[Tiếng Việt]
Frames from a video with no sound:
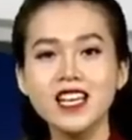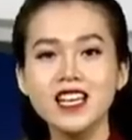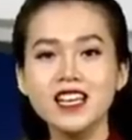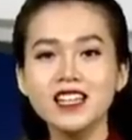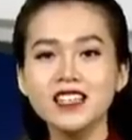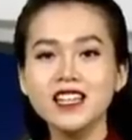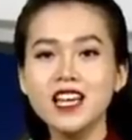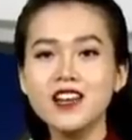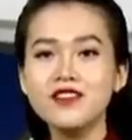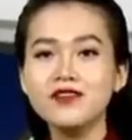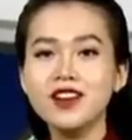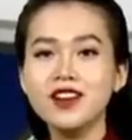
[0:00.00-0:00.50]

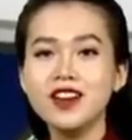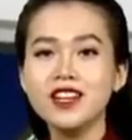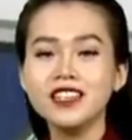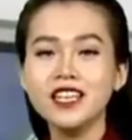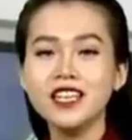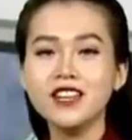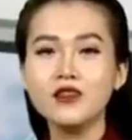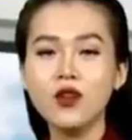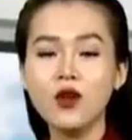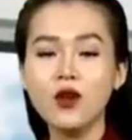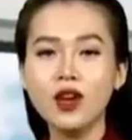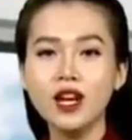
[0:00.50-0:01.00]
Đến với thành
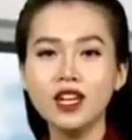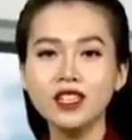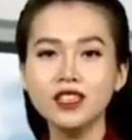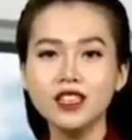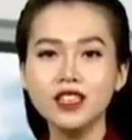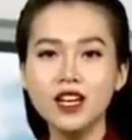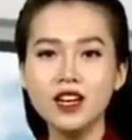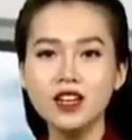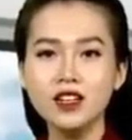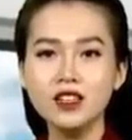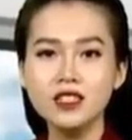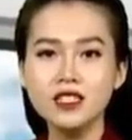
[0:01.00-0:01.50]
phố Cần
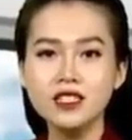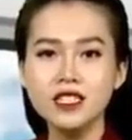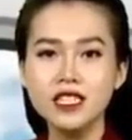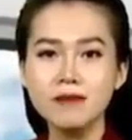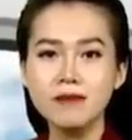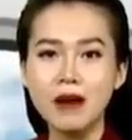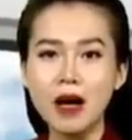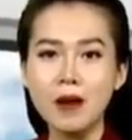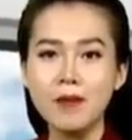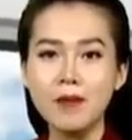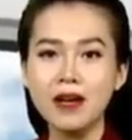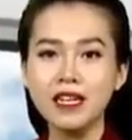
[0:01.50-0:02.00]
Thơ, dự
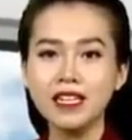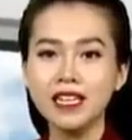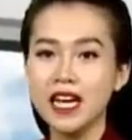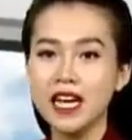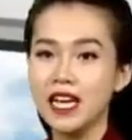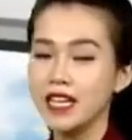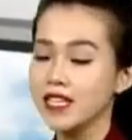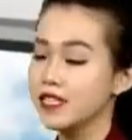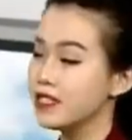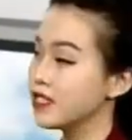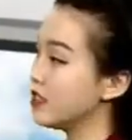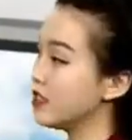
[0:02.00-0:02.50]
báo ban
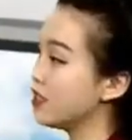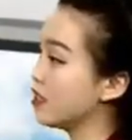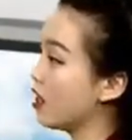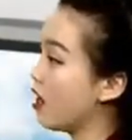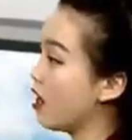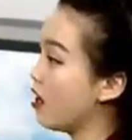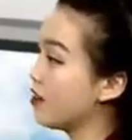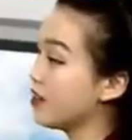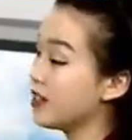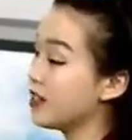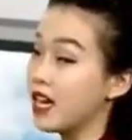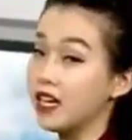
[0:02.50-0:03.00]
ngày trời
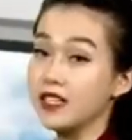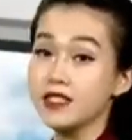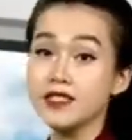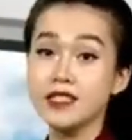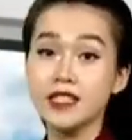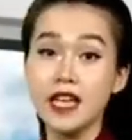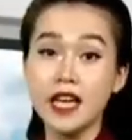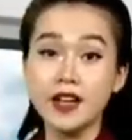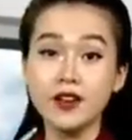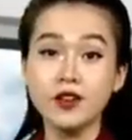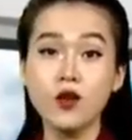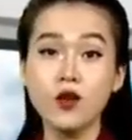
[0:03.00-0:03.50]
có nắng
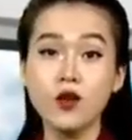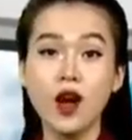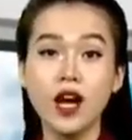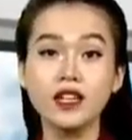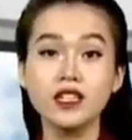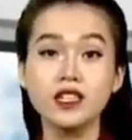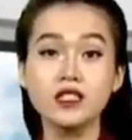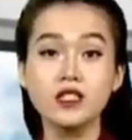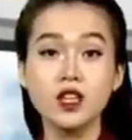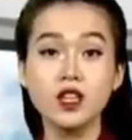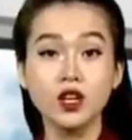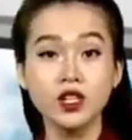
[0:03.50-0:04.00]
gián đoạn
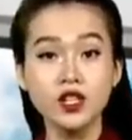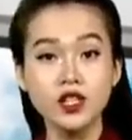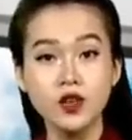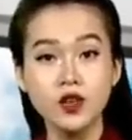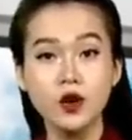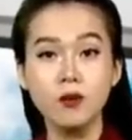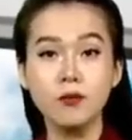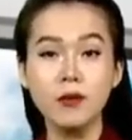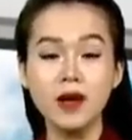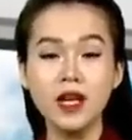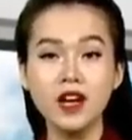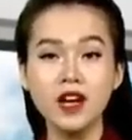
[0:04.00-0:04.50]
do nhiều
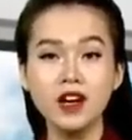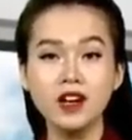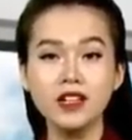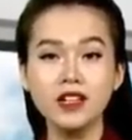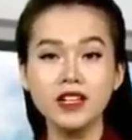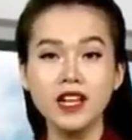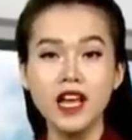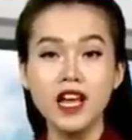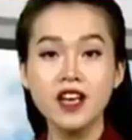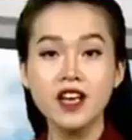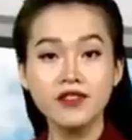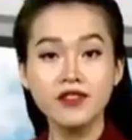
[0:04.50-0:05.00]
mây hơn
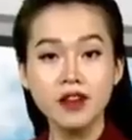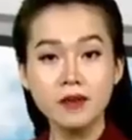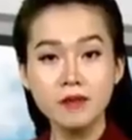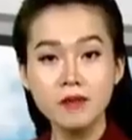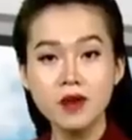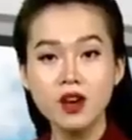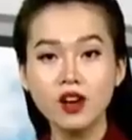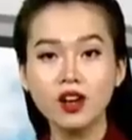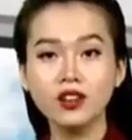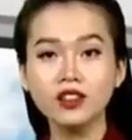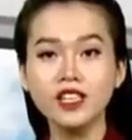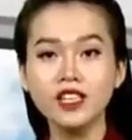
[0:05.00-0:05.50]
và mưa
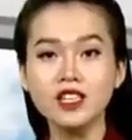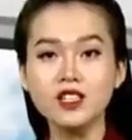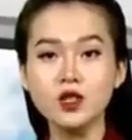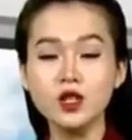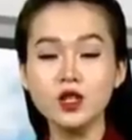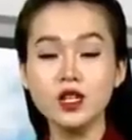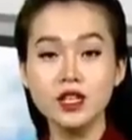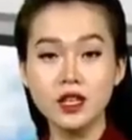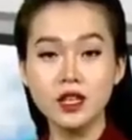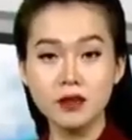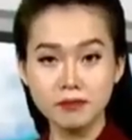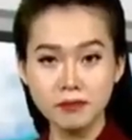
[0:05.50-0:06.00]
có thể xuất
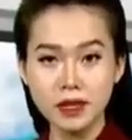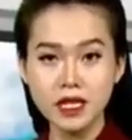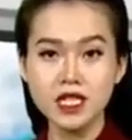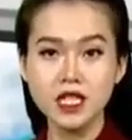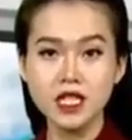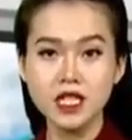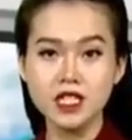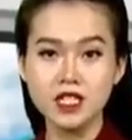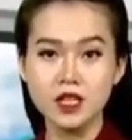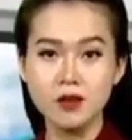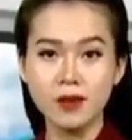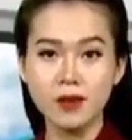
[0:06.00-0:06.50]
hiện bất
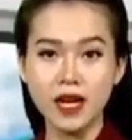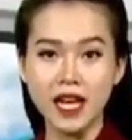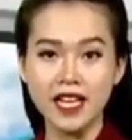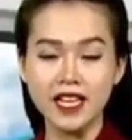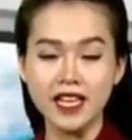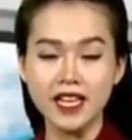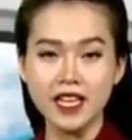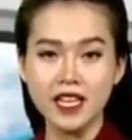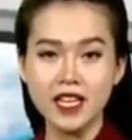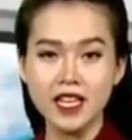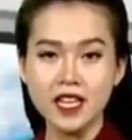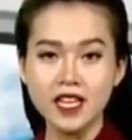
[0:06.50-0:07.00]
chợt trong ngày.
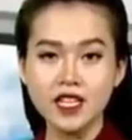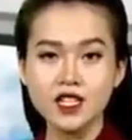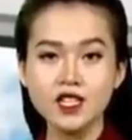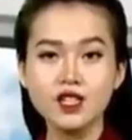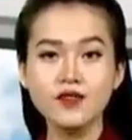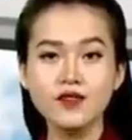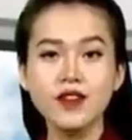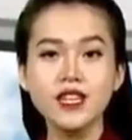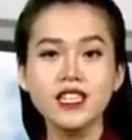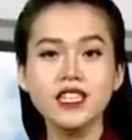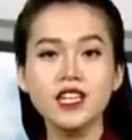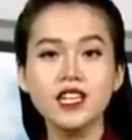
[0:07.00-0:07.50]
Do
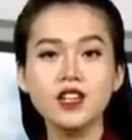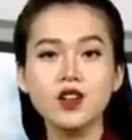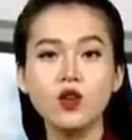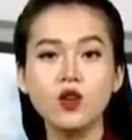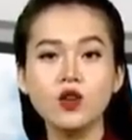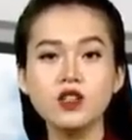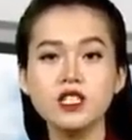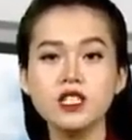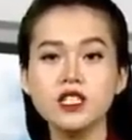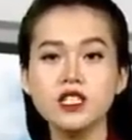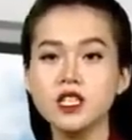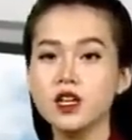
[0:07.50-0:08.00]
vậy nhiệt độ
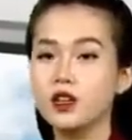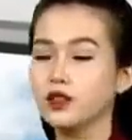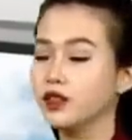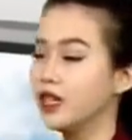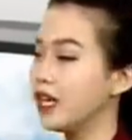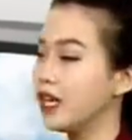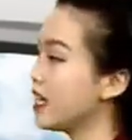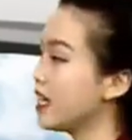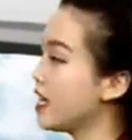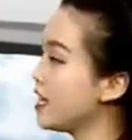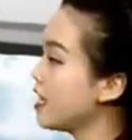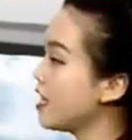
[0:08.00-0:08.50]
trưa chiều tại
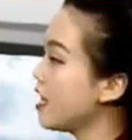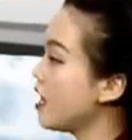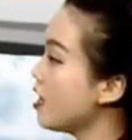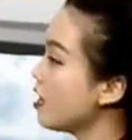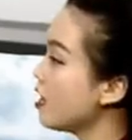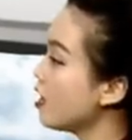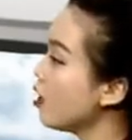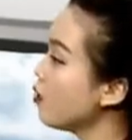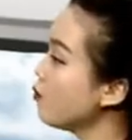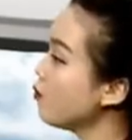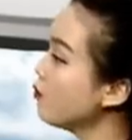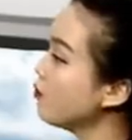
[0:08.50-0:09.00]
đây
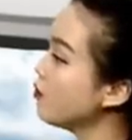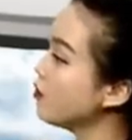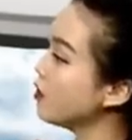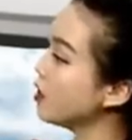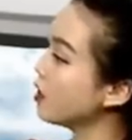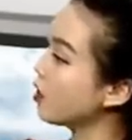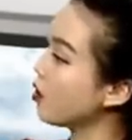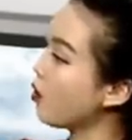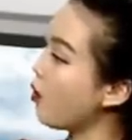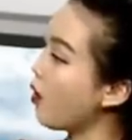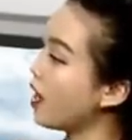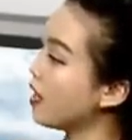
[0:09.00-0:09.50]
không vượt
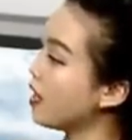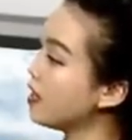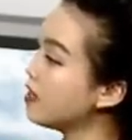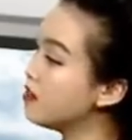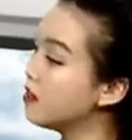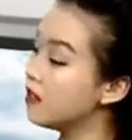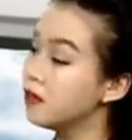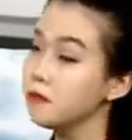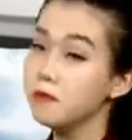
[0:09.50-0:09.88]
quá ngưỡng